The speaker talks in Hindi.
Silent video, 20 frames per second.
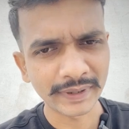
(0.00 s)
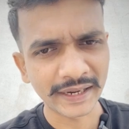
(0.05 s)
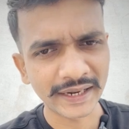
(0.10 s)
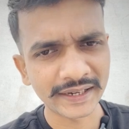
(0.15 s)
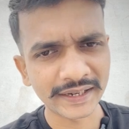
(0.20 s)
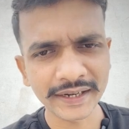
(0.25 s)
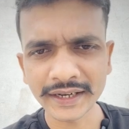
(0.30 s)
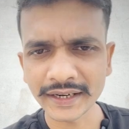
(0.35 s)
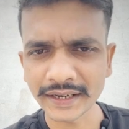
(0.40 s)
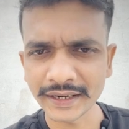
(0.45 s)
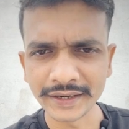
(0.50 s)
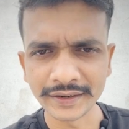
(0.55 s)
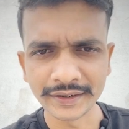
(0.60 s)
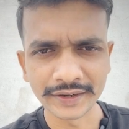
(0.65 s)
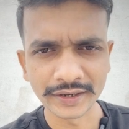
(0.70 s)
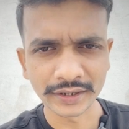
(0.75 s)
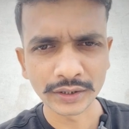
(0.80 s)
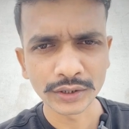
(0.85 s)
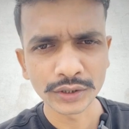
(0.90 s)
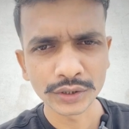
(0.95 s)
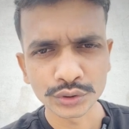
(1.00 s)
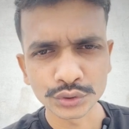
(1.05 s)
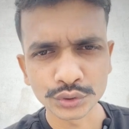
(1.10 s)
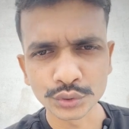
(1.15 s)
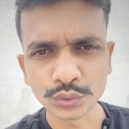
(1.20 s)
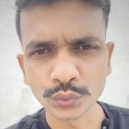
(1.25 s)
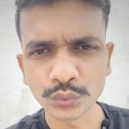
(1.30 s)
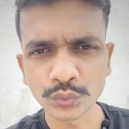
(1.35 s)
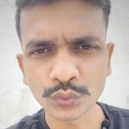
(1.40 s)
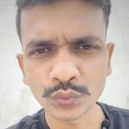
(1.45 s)
मैट्रिक इंटर
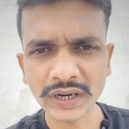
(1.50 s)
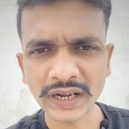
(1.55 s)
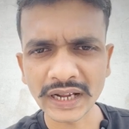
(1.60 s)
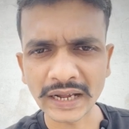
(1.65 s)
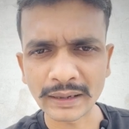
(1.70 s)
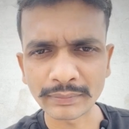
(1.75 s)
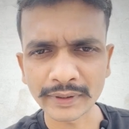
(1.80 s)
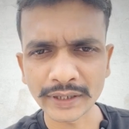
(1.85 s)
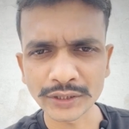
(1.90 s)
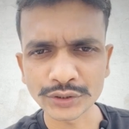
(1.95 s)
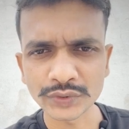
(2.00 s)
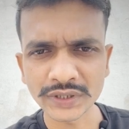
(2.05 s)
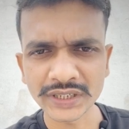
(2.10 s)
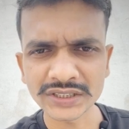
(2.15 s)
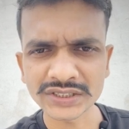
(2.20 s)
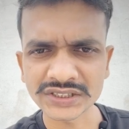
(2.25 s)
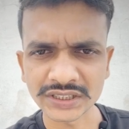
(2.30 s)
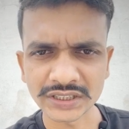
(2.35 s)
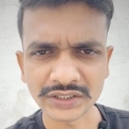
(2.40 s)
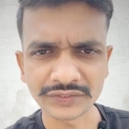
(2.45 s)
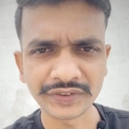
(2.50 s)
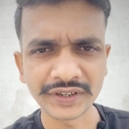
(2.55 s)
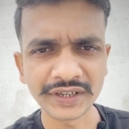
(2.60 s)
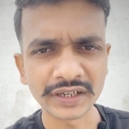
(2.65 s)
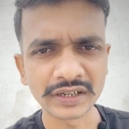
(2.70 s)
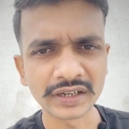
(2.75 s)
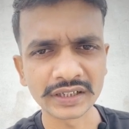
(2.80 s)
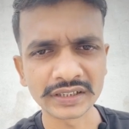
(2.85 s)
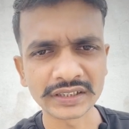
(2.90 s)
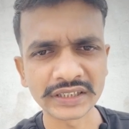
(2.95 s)
दोनों का आपका जो है
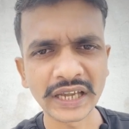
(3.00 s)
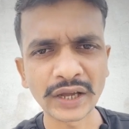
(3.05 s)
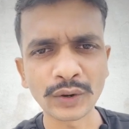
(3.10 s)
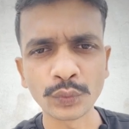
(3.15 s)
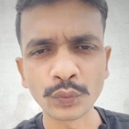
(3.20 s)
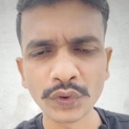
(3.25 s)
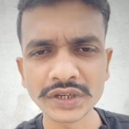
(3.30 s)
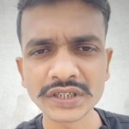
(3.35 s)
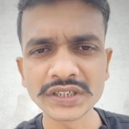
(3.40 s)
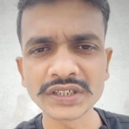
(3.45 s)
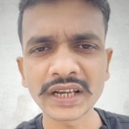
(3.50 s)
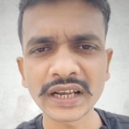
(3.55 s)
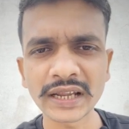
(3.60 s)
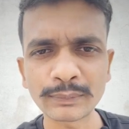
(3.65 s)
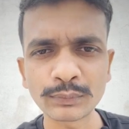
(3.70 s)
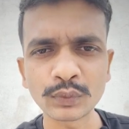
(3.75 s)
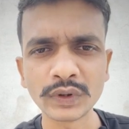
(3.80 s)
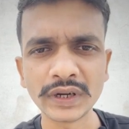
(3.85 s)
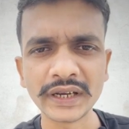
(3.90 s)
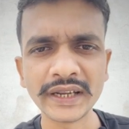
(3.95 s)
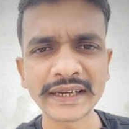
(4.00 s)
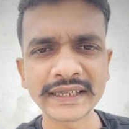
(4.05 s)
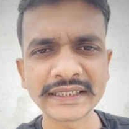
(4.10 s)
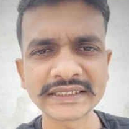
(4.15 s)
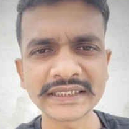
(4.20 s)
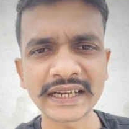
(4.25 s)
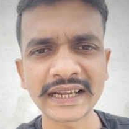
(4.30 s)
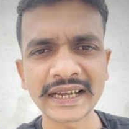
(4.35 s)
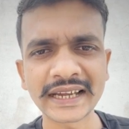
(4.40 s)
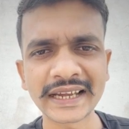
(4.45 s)
सर्टिफिकेट लगता है ओरिजिनल आपको लेके
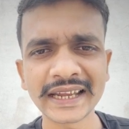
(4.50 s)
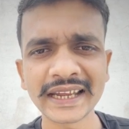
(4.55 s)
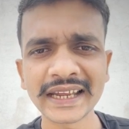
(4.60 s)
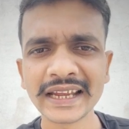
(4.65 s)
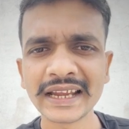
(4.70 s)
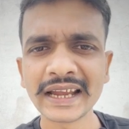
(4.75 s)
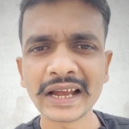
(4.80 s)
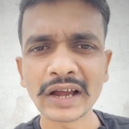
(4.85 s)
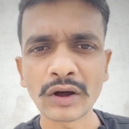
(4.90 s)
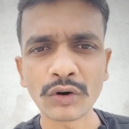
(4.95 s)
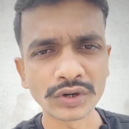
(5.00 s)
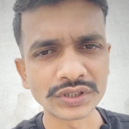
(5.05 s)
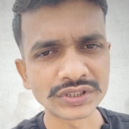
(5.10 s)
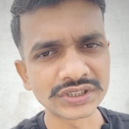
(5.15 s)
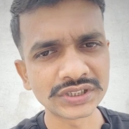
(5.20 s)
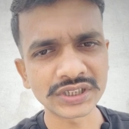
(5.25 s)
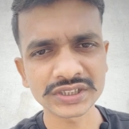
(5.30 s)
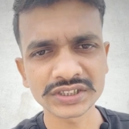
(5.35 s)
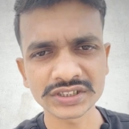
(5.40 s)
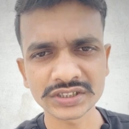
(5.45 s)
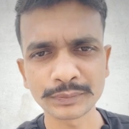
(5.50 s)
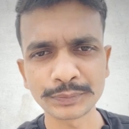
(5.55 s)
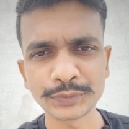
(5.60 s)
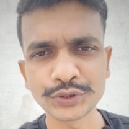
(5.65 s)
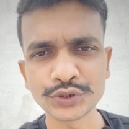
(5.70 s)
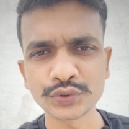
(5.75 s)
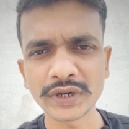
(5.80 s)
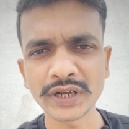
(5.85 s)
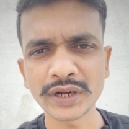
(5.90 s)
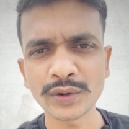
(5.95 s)
जाना है और जिरक्स कॉपी
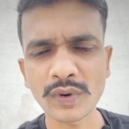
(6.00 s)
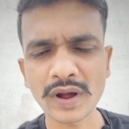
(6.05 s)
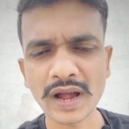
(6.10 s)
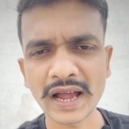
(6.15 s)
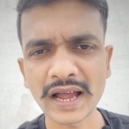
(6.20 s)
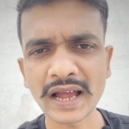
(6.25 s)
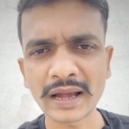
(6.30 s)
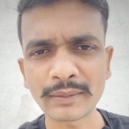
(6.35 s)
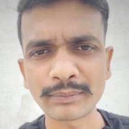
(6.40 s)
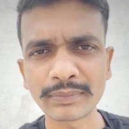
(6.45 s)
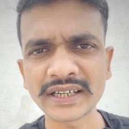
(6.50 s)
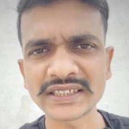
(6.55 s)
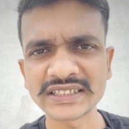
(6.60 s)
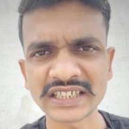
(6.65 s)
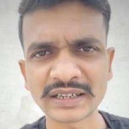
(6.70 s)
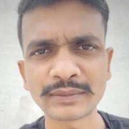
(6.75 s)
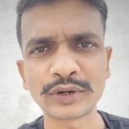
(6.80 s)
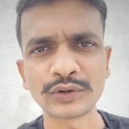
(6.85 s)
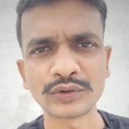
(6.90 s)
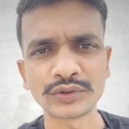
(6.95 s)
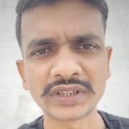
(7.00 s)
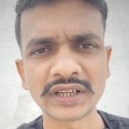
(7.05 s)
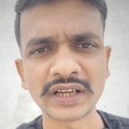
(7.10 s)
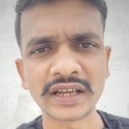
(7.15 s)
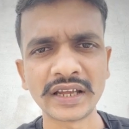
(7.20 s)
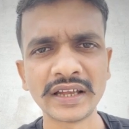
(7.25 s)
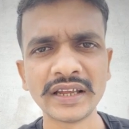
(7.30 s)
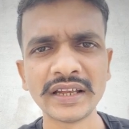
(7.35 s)
जो है वहाँ आपका जमा होता है